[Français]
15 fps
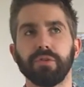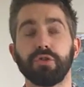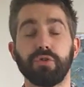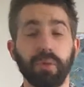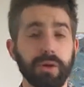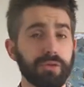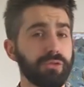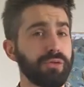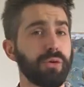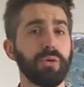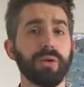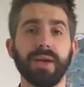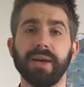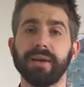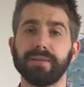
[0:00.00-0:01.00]
Je vous rassure,
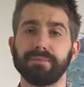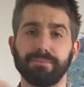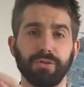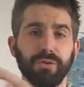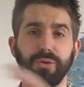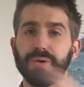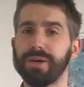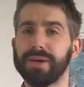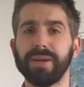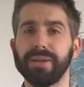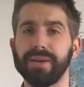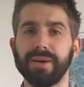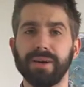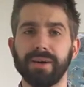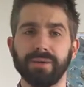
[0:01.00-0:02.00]
aucun, aucun
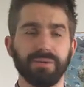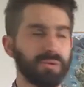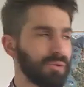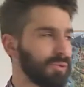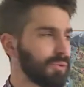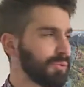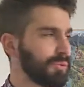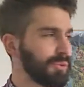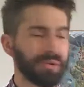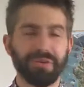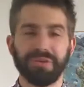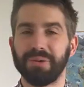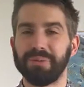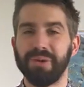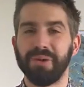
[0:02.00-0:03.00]
air de
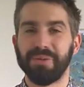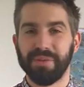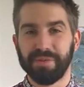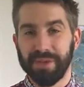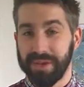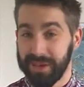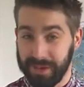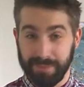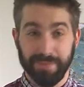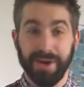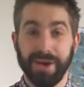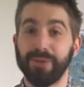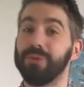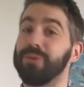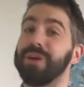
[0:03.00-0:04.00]
ressemblance avec
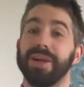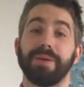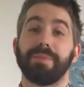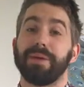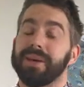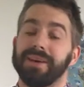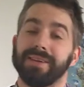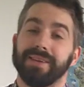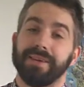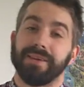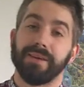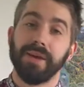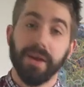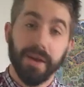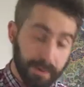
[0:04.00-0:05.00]
Rayman ou les lapins crétins
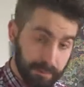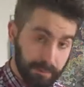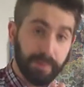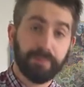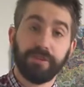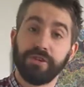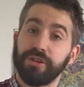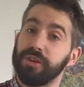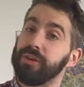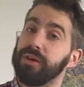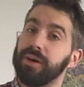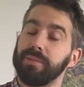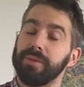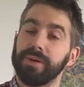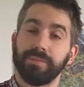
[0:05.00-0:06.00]
même si
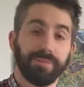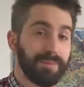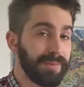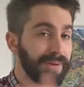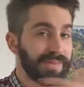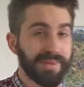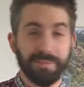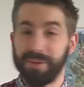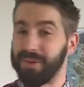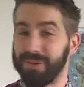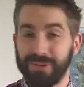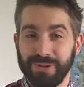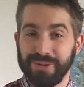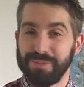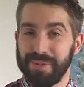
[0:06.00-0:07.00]
j'adore Rayman. Mais c'est pas
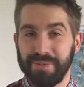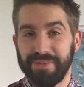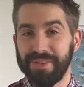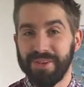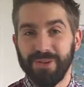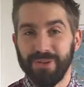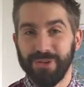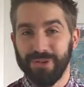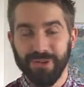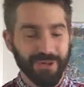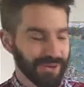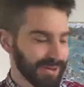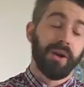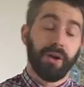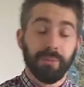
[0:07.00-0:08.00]
du tout le même style de jeu.
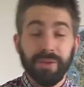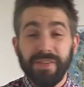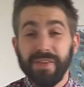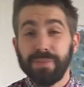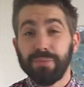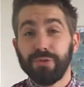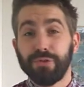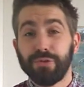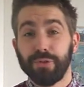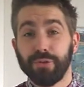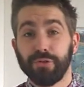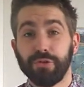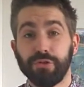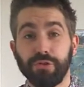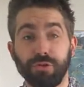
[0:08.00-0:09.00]
Alors mes débuts sur
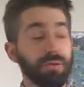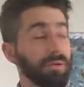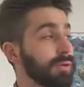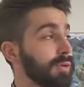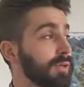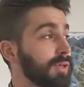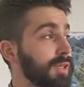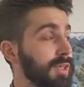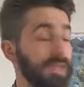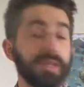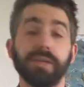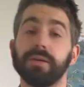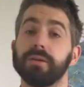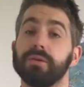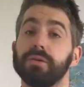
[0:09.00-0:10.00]
ce jeu,
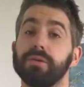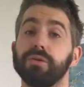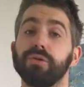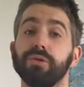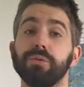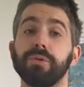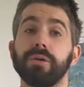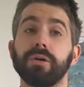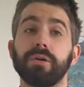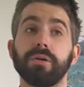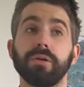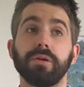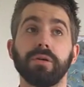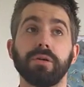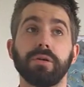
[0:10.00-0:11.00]
qui au
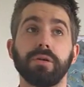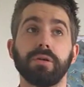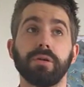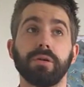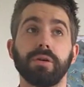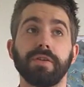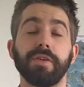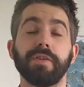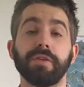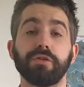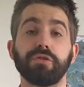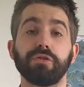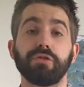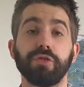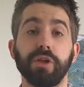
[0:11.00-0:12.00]
demeurant euh, était un jeu que